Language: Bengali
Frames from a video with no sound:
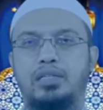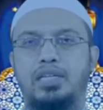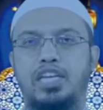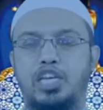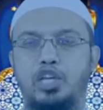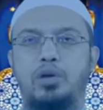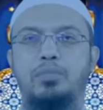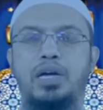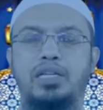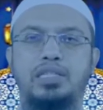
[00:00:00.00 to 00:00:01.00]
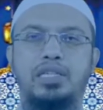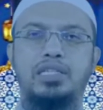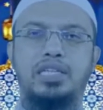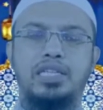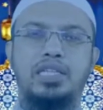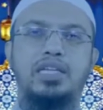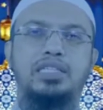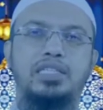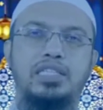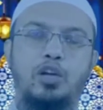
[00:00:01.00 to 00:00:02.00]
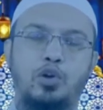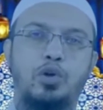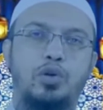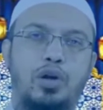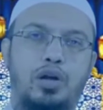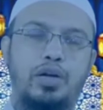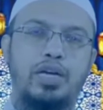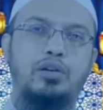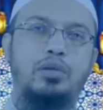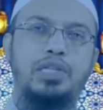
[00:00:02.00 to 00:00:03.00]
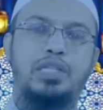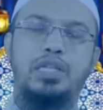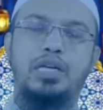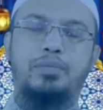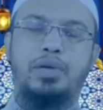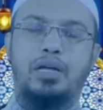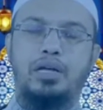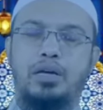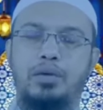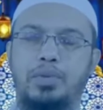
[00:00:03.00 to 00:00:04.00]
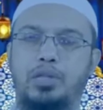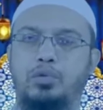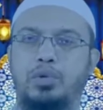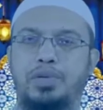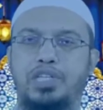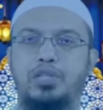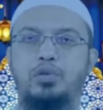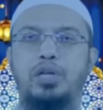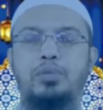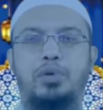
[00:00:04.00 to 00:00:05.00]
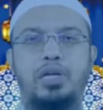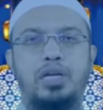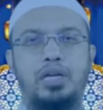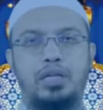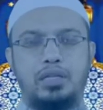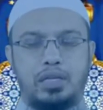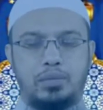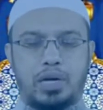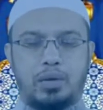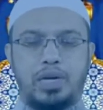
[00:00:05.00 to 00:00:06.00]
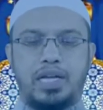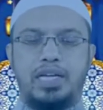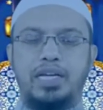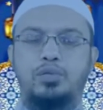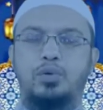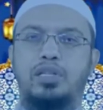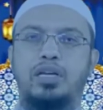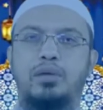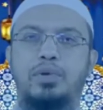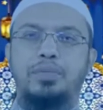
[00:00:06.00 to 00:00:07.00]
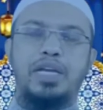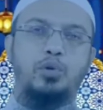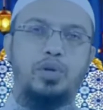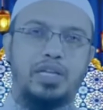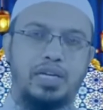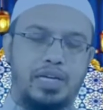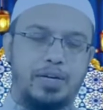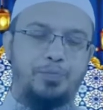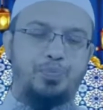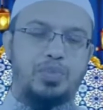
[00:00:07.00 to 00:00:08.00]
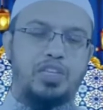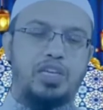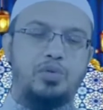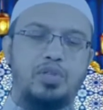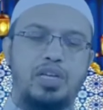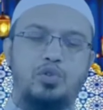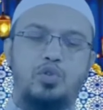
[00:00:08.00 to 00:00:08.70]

যে নিয়ম আছে যে নীতি আছে সেটা লঙ্ঘন করা হয় এ ধরনের ব্যক্তিদেরকে আমরা প্রাথমিকভাবে নিষেধ করি এরপরে তিনি বারবার একই কাজ করলে তাকে আমরা ব্যান করে থাকি কেউ যদি এর